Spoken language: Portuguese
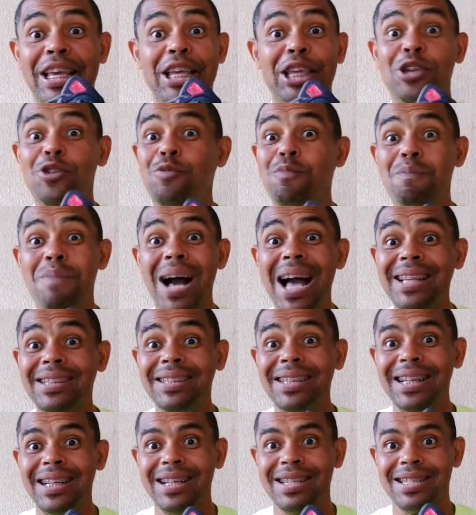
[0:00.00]
E o mais
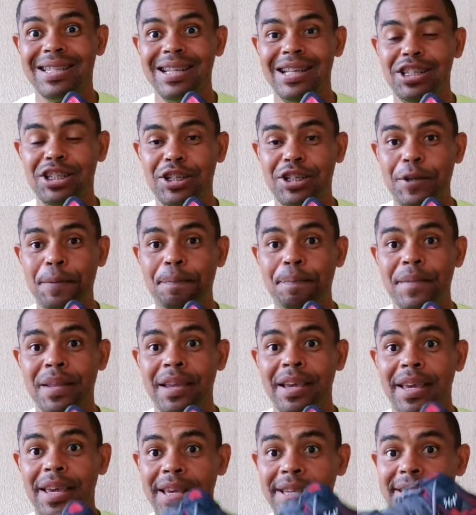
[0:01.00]
interessante,
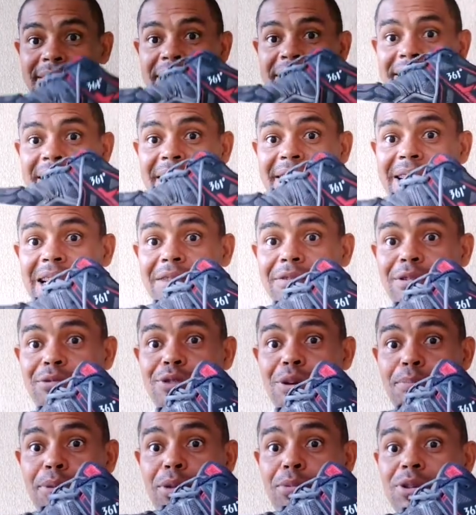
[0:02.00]
esse tênis aqui estava tá
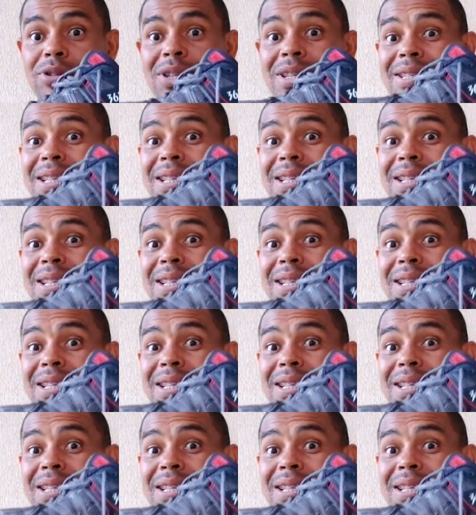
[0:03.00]
numa promoção,